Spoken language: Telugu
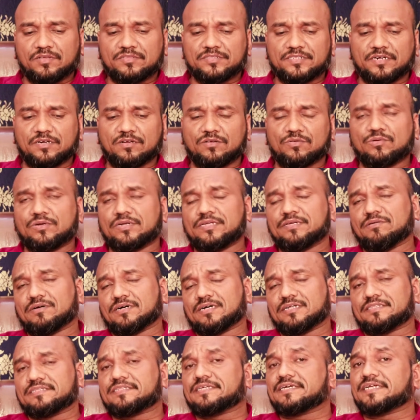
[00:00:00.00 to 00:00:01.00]
దీంట్లో కొన్ని ఒక
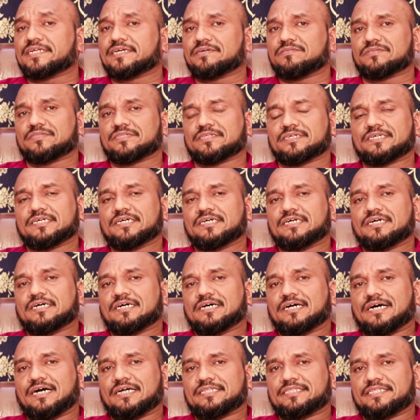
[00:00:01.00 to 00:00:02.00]
థీరీ ఉంది
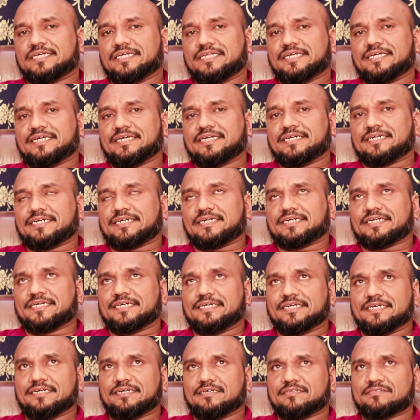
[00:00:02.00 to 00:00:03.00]
ఆ థీరీ ఏంటంటే
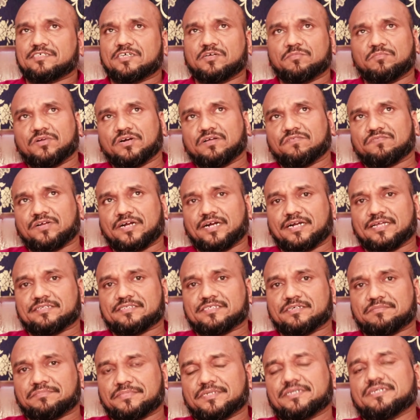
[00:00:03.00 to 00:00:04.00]
సిగ్మండ్ ఫ్రాయిడ్ అని
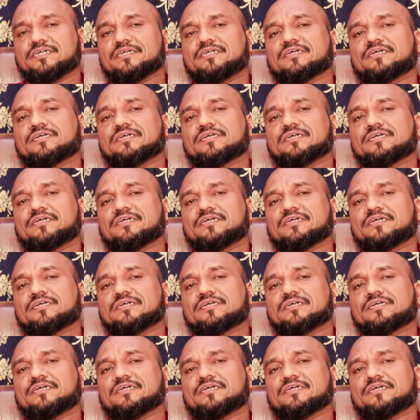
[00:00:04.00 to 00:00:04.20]
చెప్పి